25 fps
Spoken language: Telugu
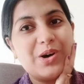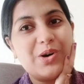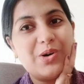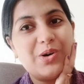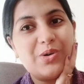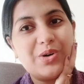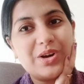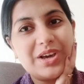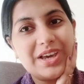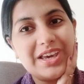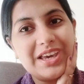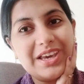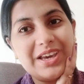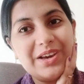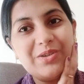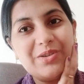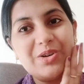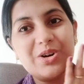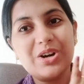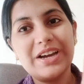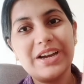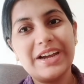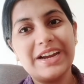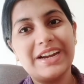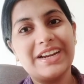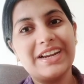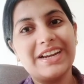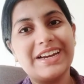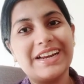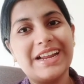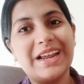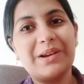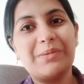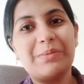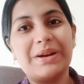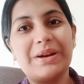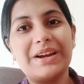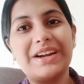ఒకే ఒక
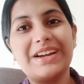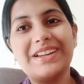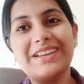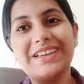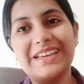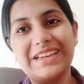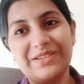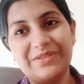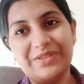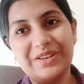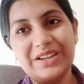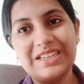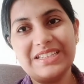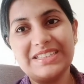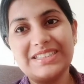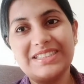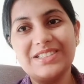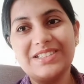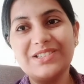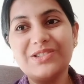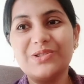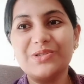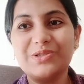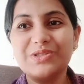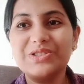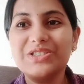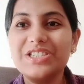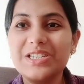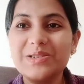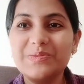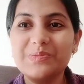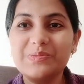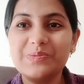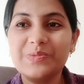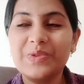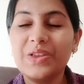ఎంటర్టైన్మెంట్ ఈవినింగ్స్ కొంచెం